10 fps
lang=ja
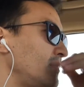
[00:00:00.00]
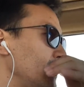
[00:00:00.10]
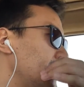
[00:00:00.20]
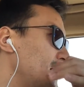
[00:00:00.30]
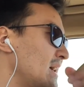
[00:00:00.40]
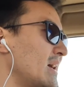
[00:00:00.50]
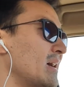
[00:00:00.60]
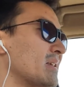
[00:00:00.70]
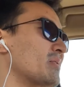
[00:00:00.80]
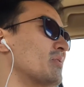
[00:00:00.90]
で、
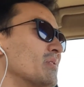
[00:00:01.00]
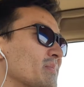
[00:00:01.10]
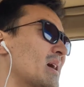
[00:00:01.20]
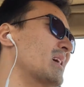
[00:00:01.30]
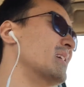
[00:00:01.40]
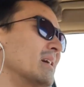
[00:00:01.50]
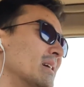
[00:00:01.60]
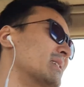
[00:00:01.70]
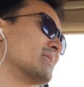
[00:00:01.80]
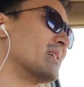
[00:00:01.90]
え今日今
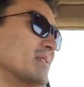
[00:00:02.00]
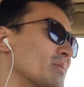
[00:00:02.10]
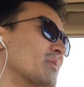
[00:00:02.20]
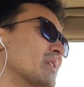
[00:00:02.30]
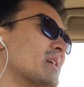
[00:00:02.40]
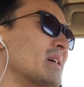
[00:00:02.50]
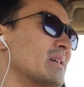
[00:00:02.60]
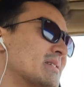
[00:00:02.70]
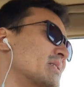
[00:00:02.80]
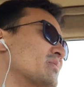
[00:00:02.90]
サンディエゴに
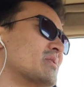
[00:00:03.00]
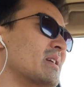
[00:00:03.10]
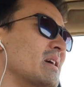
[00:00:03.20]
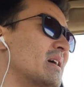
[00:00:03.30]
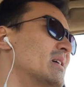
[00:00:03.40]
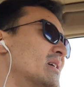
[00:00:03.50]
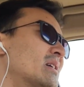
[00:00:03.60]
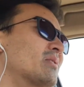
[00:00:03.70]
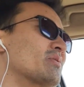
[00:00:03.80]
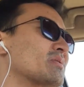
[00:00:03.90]
帰、サンディエゴじゃないや、
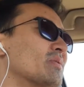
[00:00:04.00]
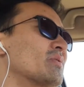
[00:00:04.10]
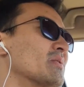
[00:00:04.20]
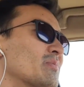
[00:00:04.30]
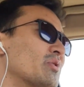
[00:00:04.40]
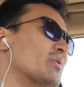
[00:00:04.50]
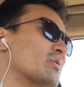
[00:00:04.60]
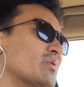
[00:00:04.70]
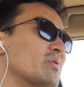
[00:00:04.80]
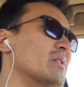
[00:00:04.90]
ロスの方に戻る
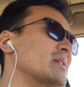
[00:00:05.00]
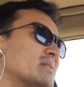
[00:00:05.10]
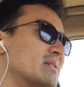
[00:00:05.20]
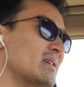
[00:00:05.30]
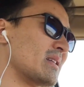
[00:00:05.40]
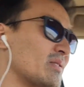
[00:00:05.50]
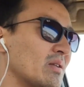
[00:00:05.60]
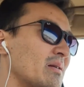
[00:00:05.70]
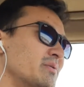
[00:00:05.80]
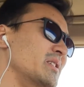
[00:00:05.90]
とこです。ざっと
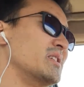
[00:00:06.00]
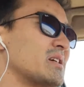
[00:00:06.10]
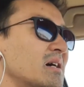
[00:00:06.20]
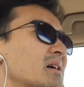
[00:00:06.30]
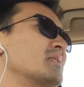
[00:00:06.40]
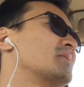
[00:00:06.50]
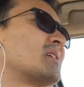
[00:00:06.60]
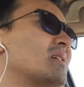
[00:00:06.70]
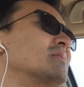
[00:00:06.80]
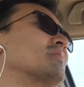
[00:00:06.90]
多分2時間半ぐらい
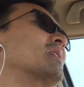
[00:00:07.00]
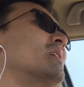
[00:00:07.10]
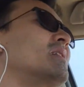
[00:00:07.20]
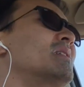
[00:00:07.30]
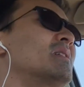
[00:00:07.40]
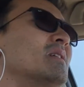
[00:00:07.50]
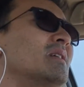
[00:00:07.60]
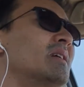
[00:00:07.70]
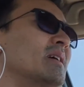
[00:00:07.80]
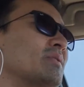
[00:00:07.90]
かかるのかな。
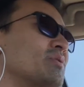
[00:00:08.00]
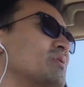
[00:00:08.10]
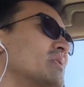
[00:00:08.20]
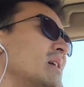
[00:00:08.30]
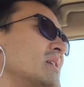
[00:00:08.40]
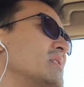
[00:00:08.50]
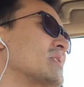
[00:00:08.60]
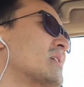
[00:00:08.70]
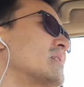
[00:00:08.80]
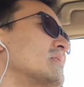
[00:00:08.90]
えー、途中ね2時
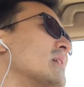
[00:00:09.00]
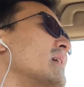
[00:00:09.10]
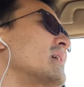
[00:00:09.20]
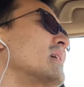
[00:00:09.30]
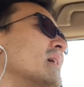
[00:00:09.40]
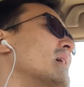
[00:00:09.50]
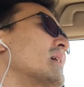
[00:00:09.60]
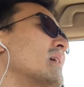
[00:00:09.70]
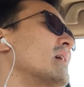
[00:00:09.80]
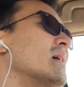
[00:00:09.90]
間ぐらい、
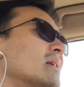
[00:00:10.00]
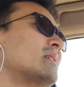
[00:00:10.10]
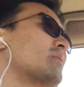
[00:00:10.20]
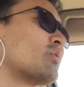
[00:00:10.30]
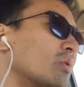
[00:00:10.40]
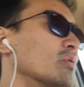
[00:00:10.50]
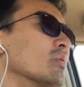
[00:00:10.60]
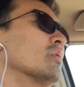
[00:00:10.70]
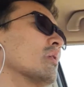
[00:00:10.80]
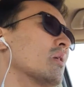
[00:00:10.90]
えー、行ったところ
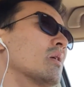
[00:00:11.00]
うお